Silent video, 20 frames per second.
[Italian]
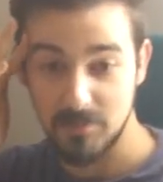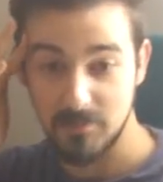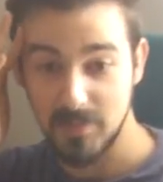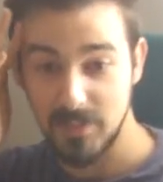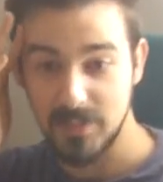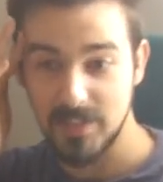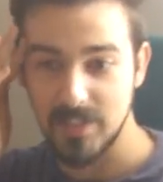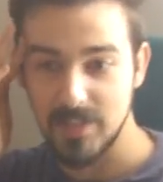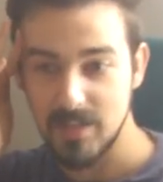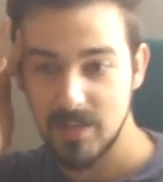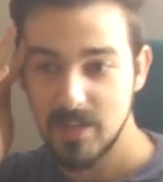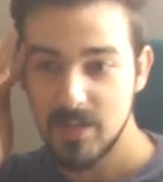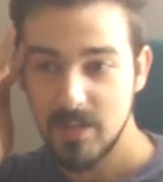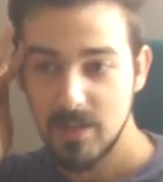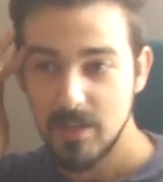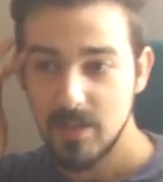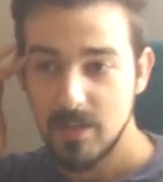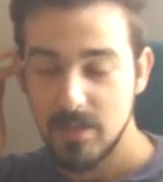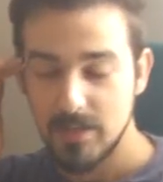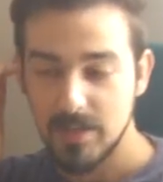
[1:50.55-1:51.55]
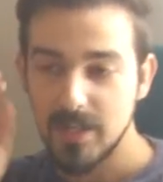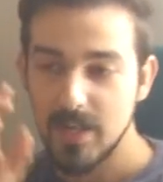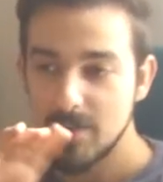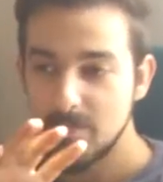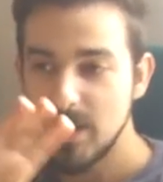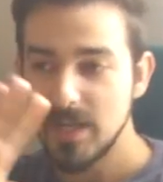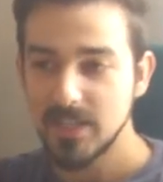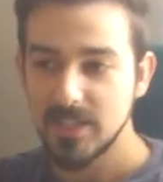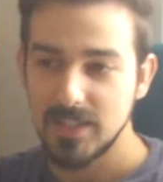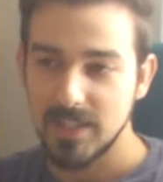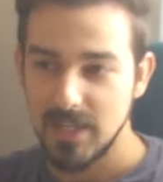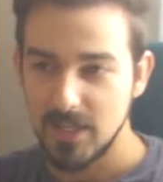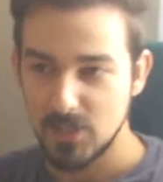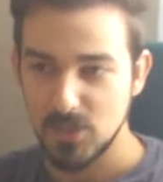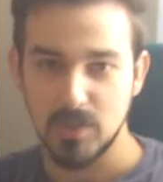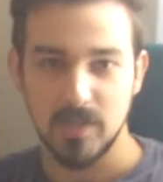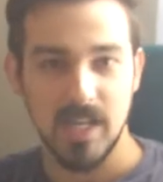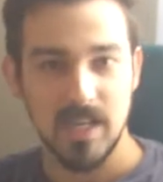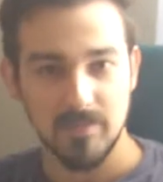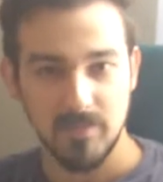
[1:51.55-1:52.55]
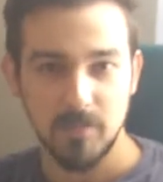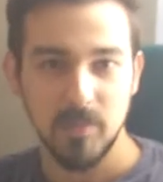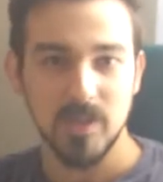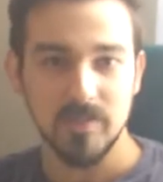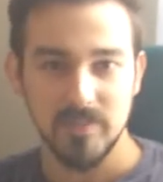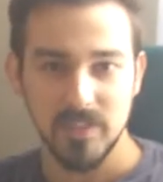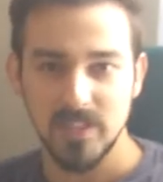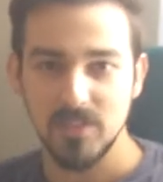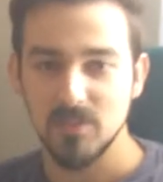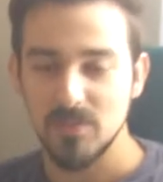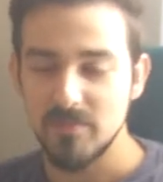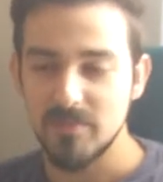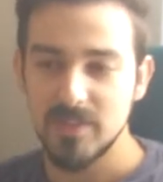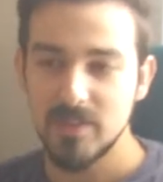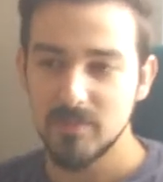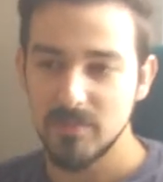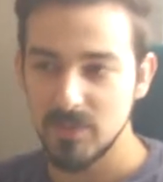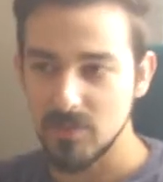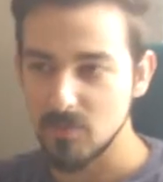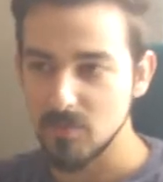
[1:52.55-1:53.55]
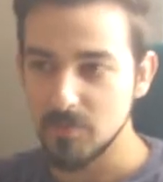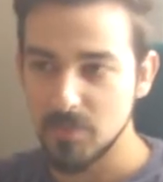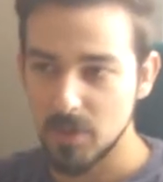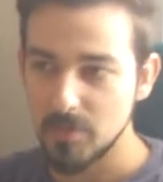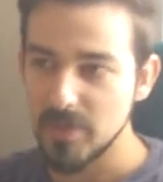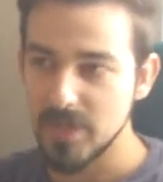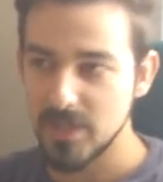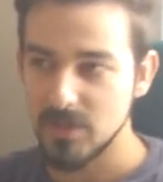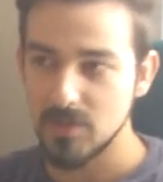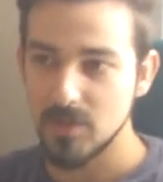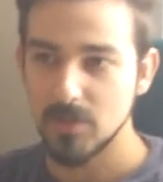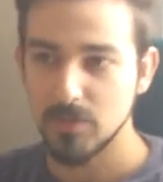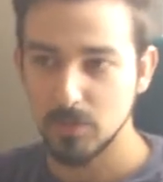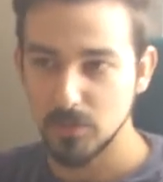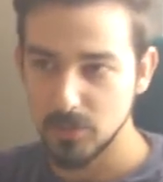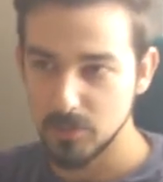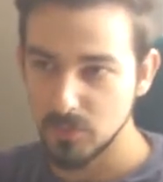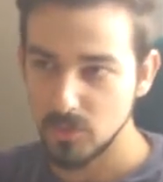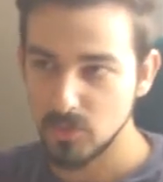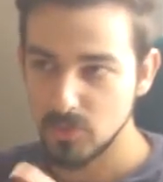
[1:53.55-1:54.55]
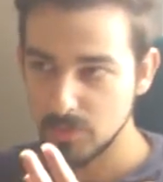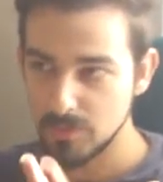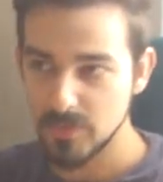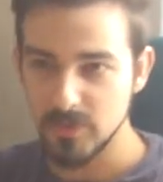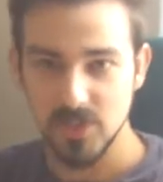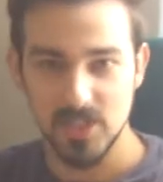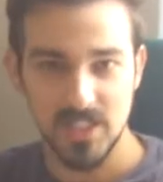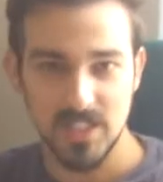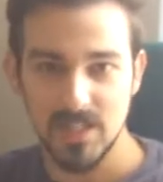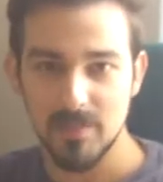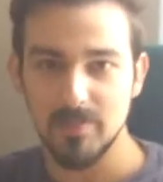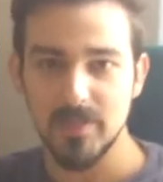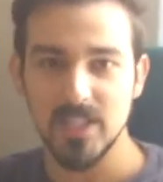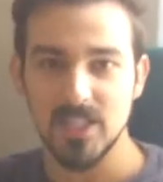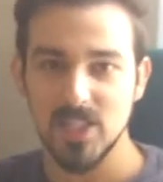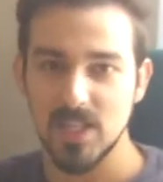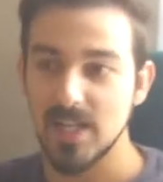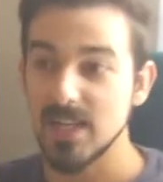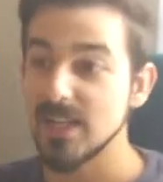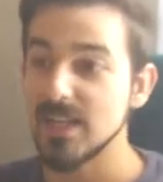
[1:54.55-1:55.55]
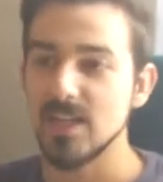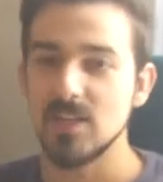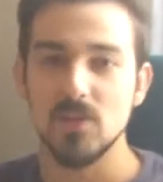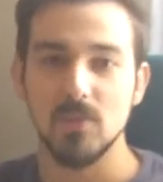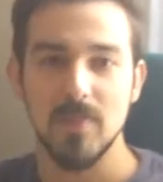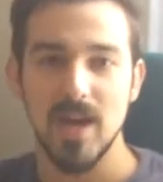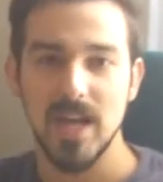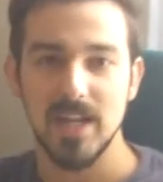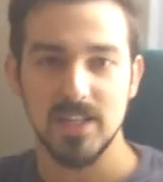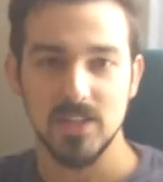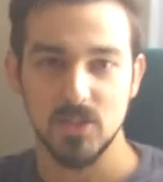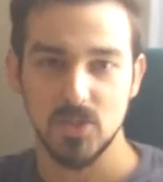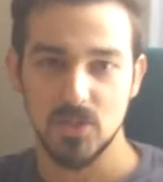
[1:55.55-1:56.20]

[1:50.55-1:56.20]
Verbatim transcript: Infatti, nella parte dell'astronave, poi vedendo il film, un po' meno, è tutto molto più in stile Pixar, anche gli umani